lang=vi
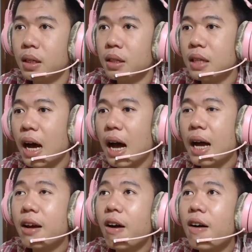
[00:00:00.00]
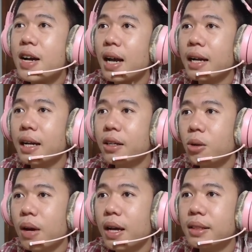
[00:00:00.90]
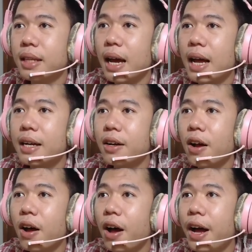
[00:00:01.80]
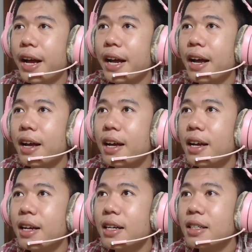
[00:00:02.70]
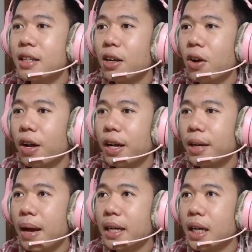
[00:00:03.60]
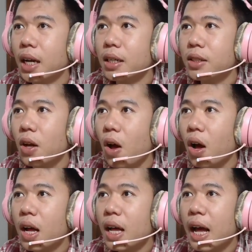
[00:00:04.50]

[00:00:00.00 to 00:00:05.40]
Trời ơi, lại đến lúc hết tiền rồi. À, được rồi, các bạn đừng lo.